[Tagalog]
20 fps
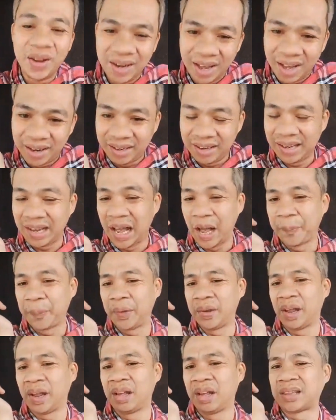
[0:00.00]
Wala ra
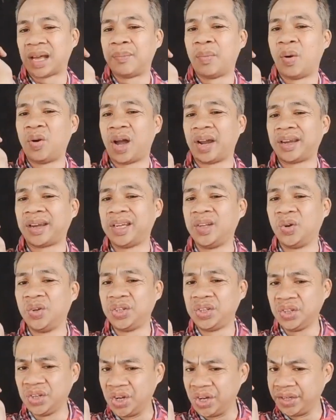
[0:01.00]
na hitabo nga
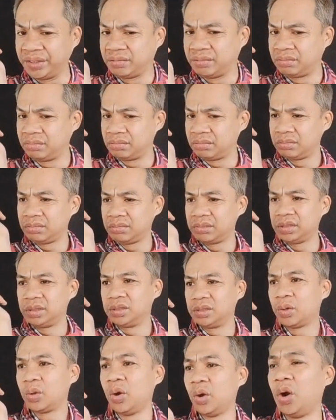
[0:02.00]
reunion.
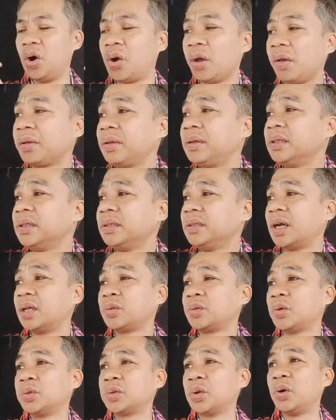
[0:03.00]
Oh,
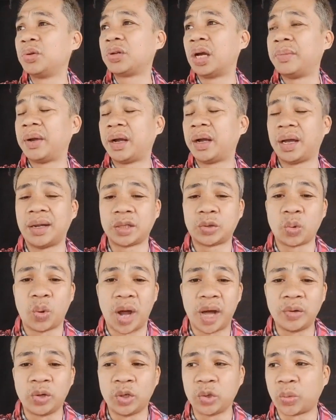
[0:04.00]
katutura mga
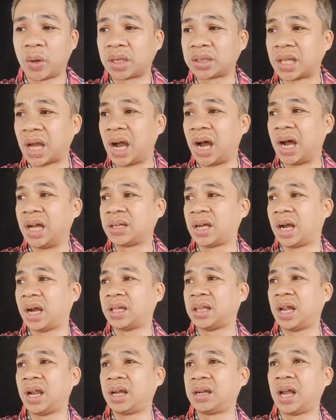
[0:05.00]
datuanon kwartahan
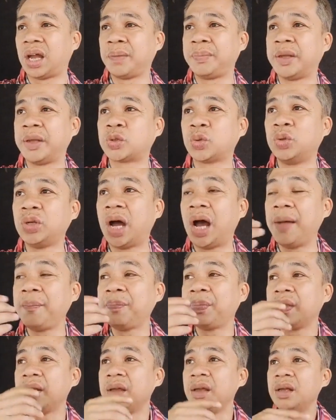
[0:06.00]
nga gadalag lagmig
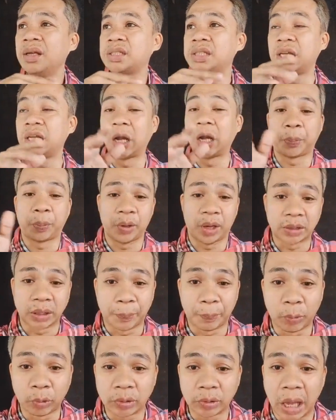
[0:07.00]
sudan, sila pre
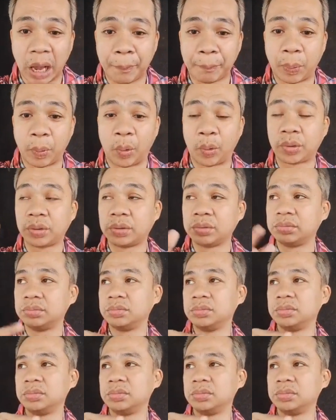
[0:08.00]
tapok